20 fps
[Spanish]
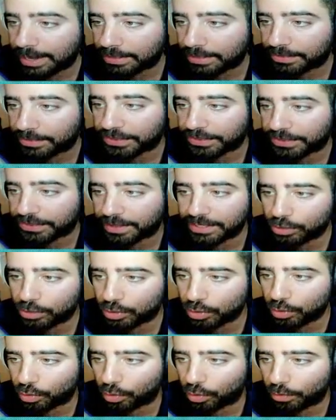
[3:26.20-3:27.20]

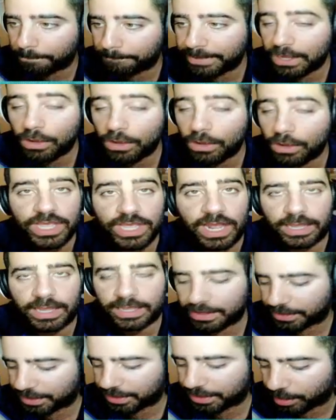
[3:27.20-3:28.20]
lanzamiento, golpeo y
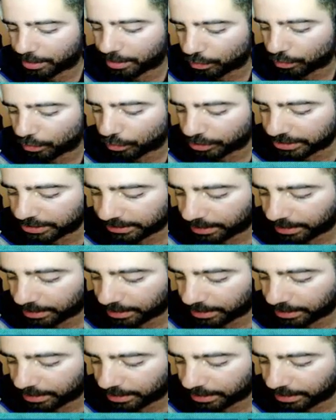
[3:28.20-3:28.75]
alcance aéreo.